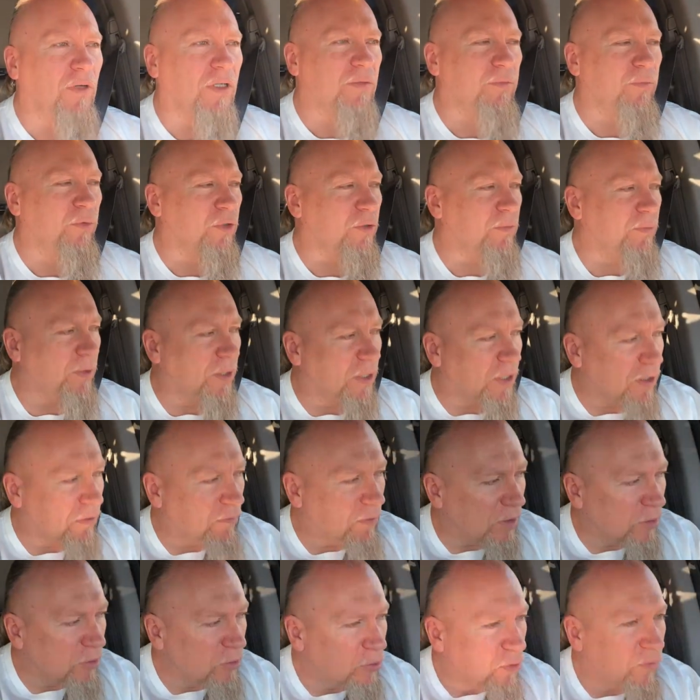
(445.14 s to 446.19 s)
у вас будет
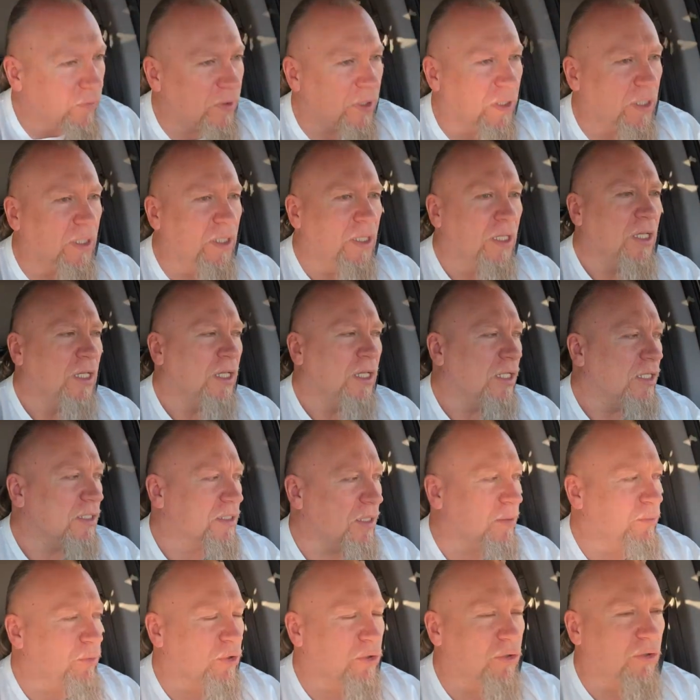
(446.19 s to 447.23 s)
микроволновка,
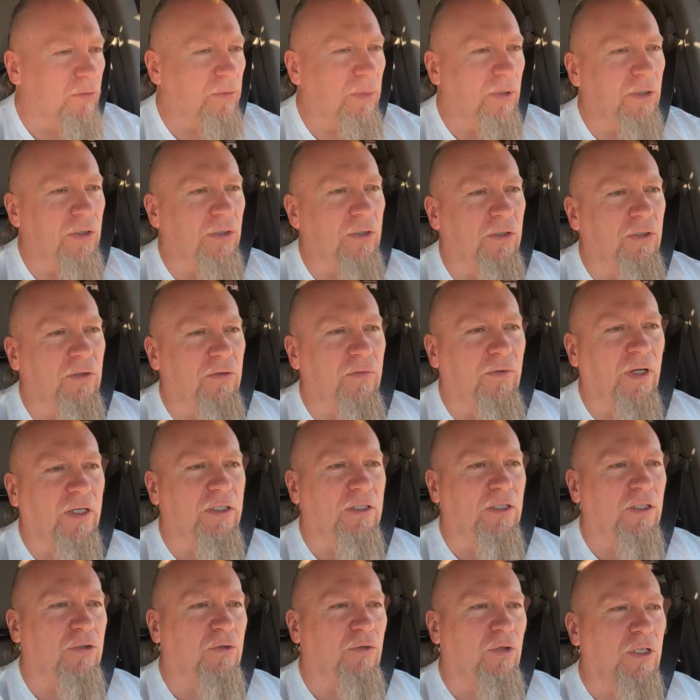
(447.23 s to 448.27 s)
само собой,
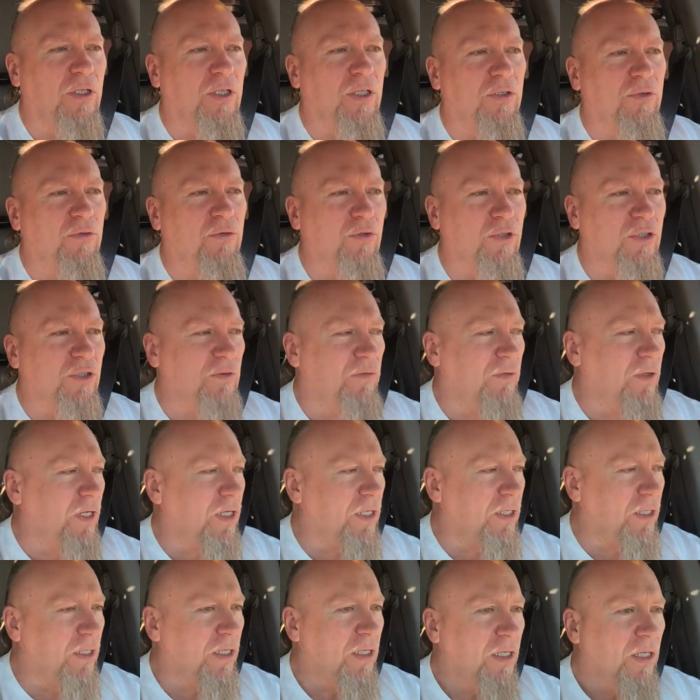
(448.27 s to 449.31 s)
ванна, туалет,
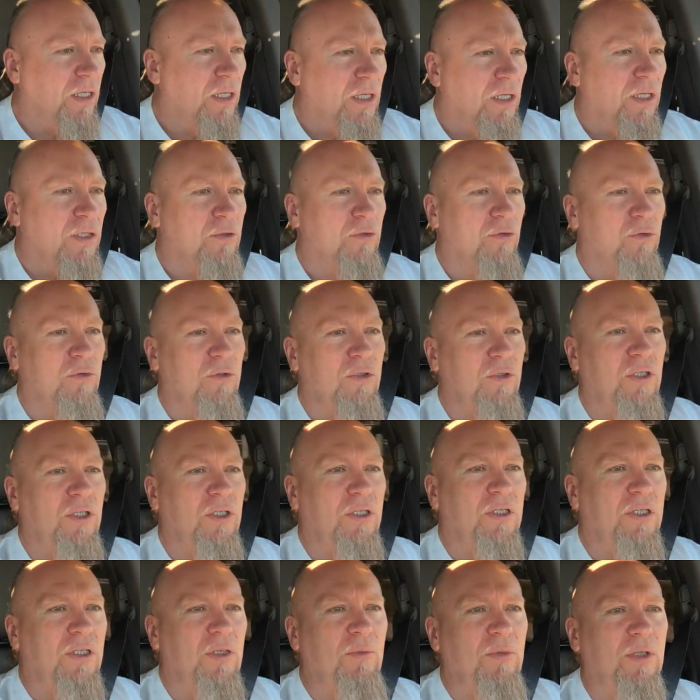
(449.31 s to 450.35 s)
душевая, ну
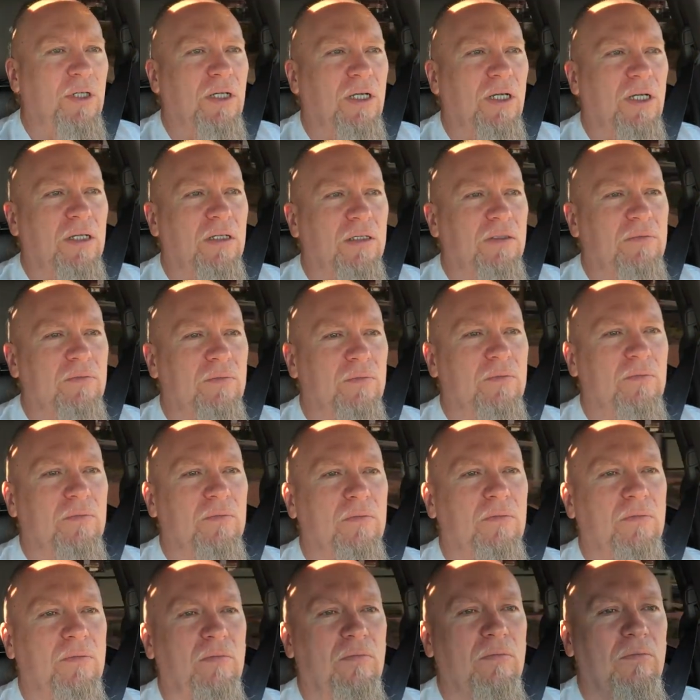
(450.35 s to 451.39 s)
и номера,
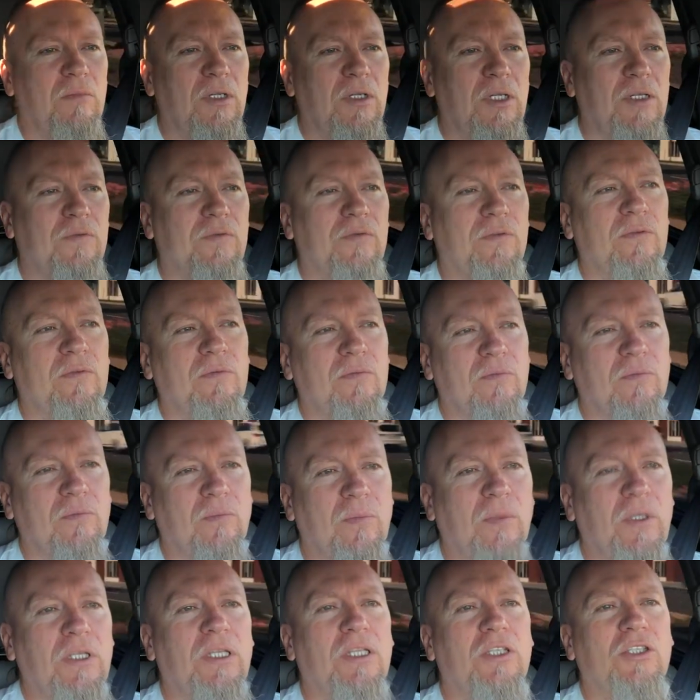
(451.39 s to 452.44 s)
мы
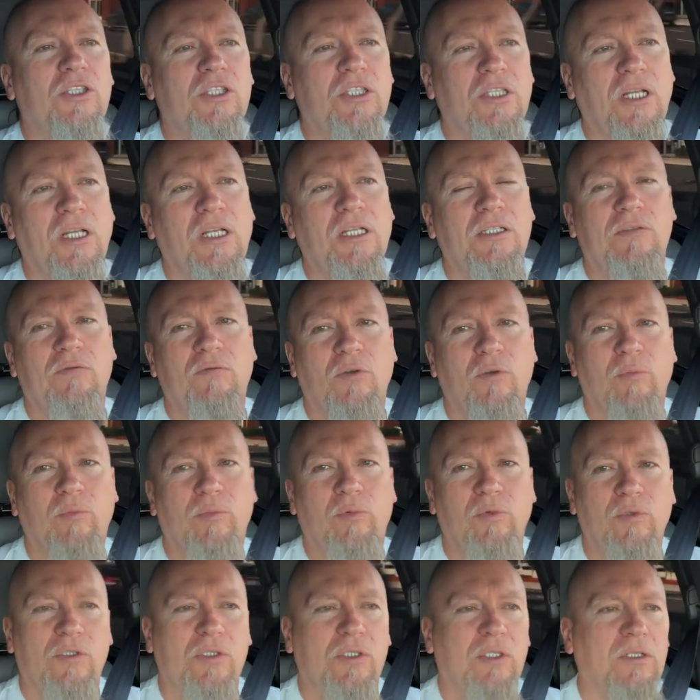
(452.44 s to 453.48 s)
мы начинали свой
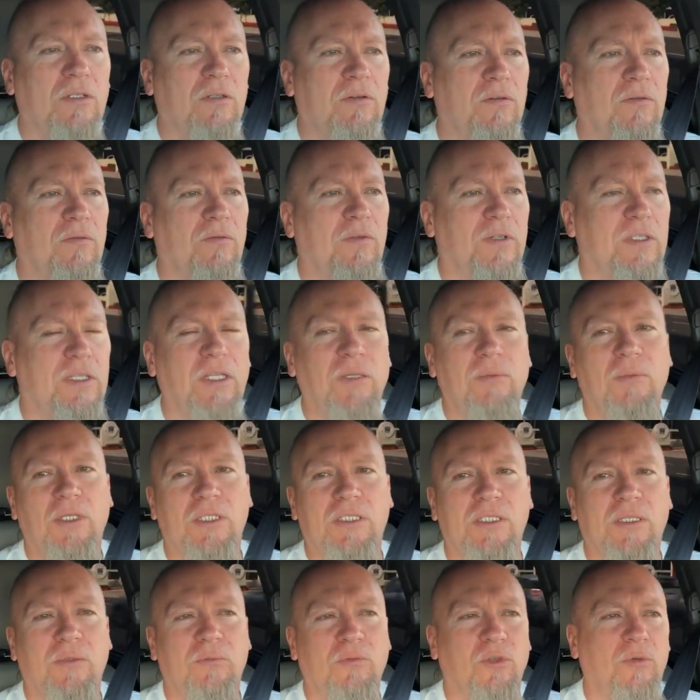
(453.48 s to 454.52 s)
путь э, в
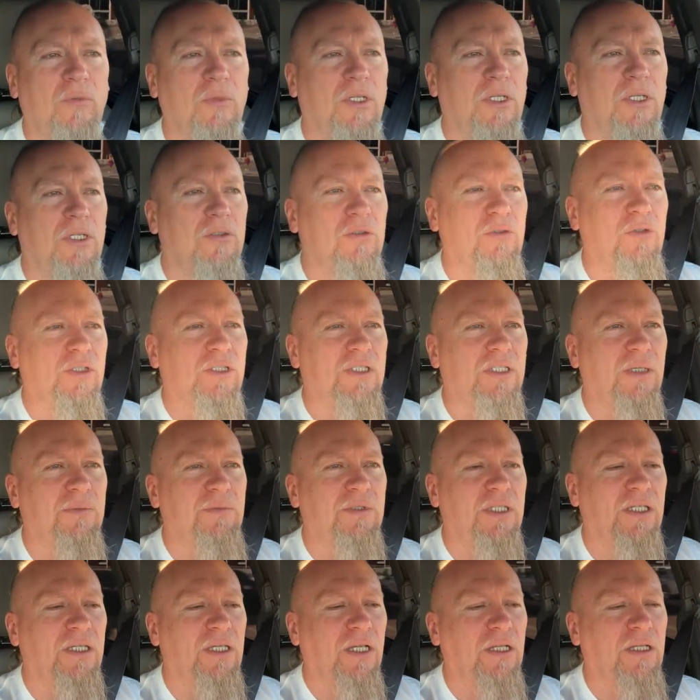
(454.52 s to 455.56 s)
одноместном номере, то есть там
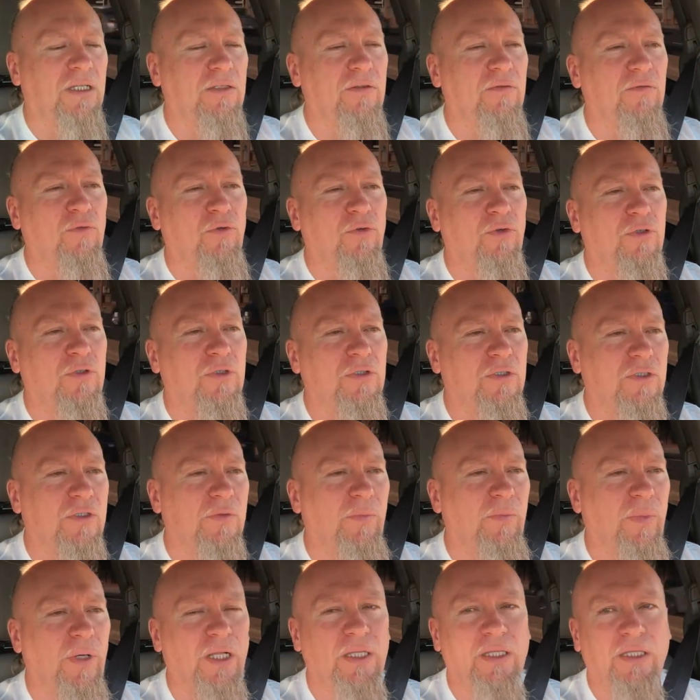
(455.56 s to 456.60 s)
стояла
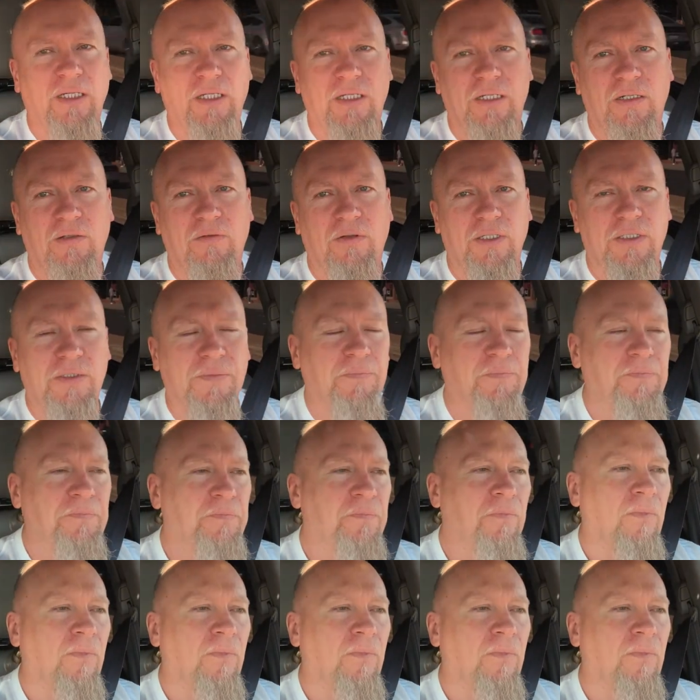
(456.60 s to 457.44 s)
двухспальная кровать.